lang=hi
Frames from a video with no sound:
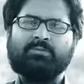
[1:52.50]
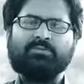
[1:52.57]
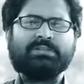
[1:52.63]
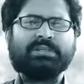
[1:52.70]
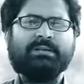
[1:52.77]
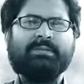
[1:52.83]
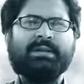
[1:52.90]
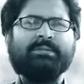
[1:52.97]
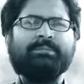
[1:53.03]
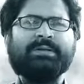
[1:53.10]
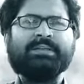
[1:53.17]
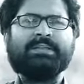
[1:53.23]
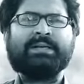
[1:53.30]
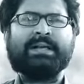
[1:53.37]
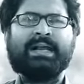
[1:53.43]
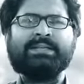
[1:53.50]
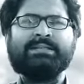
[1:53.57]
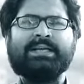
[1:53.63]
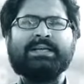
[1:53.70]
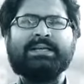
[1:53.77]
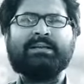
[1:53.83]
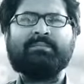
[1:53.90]
उसके बाद
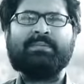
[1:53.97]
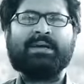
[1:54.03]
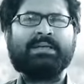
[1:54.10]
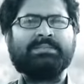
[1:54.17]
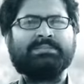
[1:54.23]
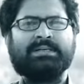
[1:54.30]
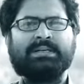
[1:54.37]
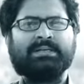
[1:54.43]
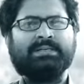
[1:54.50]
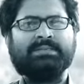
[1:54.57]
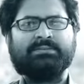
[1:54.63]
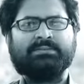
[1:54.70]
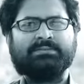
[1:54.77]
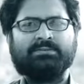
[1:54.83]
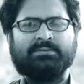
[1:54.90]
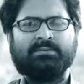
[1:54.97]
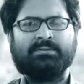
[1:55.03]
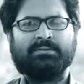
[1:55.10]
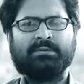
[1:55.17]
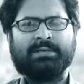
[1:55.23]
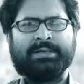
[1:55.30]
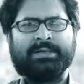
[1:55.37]
पत्रकारिता की हमारी जर्नी शुरू
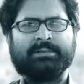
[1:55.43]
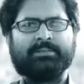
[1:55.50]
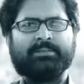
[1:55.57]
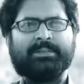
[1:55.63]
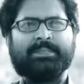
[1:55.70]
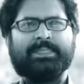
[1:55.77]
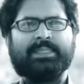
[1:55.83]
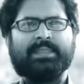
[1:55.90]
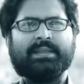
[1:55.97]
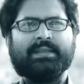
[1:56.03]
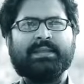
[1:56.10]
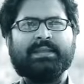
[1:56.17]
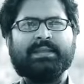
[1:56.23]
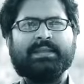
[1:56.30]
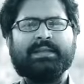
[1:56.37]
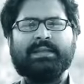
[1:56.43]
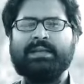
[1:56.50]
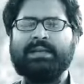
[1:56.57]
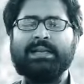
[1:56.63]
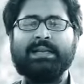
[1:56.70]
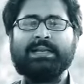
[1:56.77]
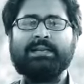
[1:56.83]
हो
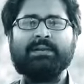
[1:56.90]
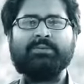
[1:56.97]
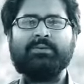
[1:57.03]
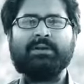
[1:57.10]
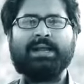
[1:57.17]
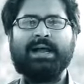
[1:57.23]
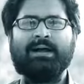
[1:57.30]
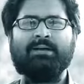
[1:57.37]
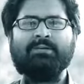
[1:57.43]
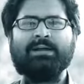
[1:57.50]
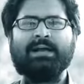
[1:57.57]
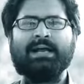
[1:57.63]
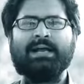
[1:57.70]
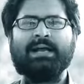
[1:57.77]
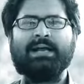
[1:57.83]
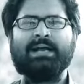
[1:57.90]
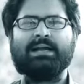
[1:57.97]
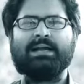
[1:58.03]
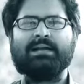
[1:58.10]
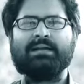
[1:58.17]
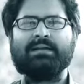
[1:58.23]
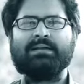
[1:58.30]
गई लेकिन वो गांव का
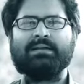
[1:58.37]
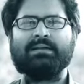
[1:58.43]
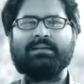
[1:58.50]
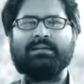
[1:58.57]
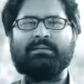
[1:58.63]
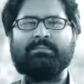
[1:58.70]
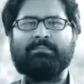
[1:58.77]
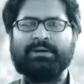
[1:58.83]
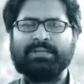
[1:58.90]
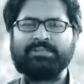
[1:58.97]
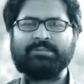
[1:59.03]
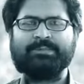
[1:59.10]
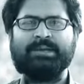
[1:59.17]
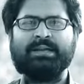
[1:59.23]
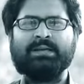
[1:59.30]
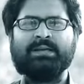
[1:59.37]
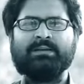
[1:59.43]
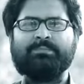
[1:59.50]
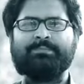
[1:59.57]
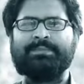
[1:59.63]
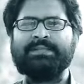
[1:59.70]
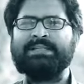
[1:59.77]
बचपन
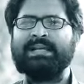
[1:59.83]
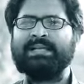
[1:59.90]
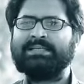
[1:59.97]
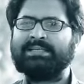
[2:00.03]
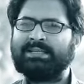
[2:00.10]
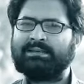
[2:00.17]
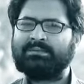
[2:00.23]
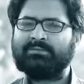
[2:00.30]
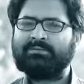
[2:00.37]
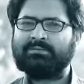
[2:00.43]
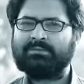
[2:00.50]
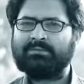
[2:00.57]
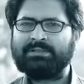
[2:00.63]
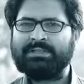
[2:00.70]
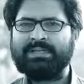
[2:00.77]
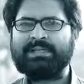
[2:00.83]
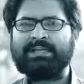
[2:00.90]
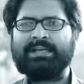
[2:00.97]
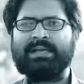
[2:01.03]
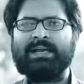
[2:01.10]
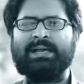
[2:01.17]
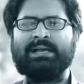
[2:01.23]
पिताजी को
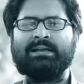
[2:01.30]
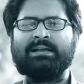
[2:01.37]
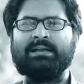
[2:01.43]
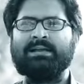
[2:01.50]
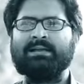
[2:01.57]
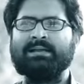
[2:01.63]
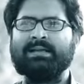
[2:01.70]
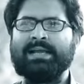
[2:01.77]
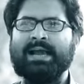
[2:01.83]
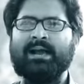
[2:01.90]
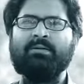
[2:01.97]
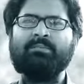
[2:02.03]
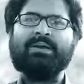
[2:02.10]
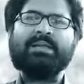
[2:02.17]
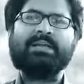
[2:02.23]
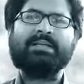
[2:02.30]
देखना गांव में